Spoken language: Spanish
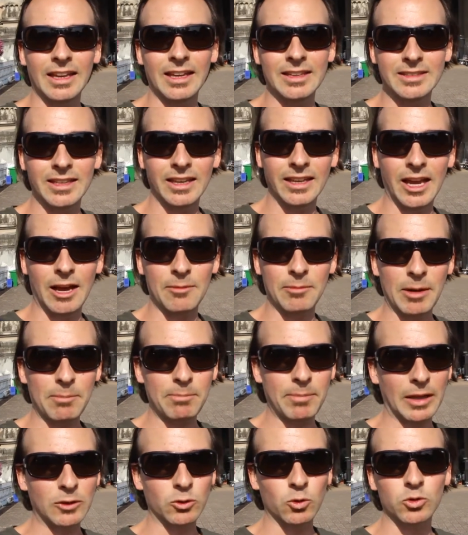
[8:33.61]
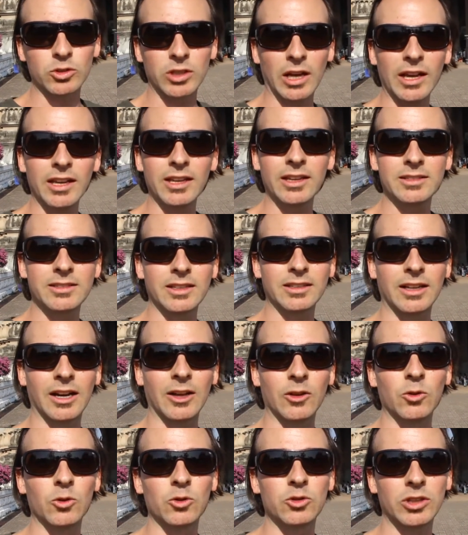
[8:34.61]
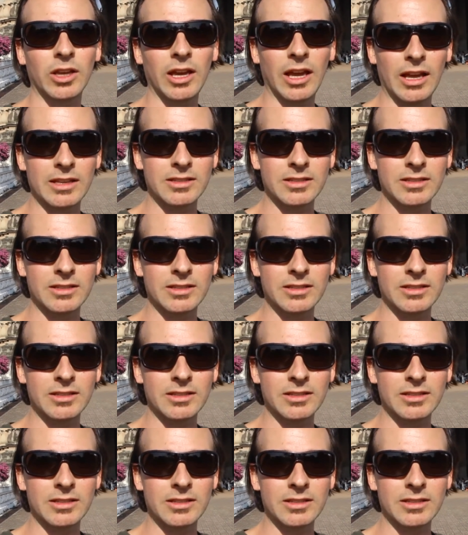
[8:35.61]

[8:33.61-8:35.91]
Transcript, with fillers: que se llama Patusai, que se traduce